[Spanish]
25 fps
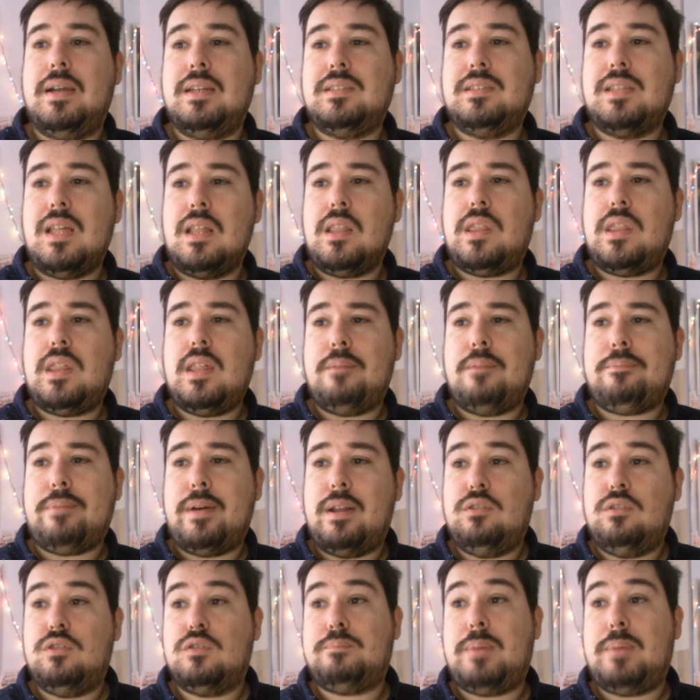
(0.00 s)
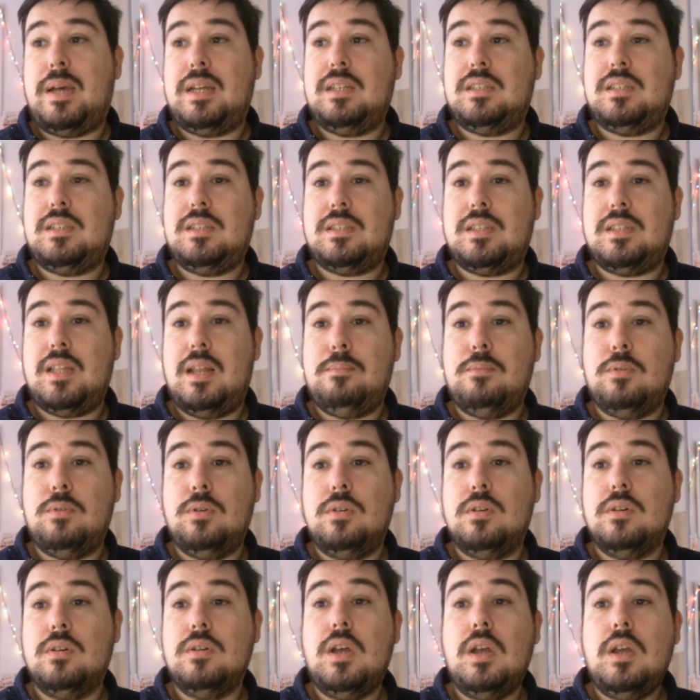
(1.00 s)
instancia para los países del
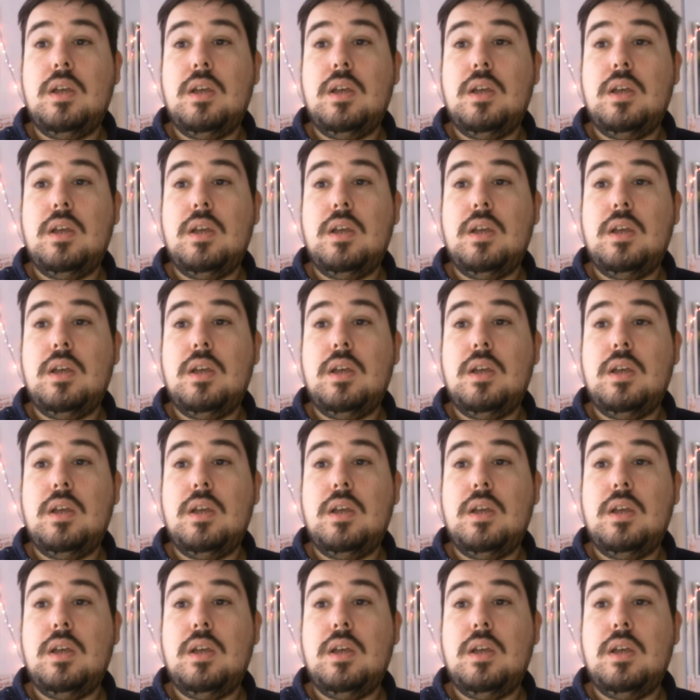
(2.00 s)
mundo,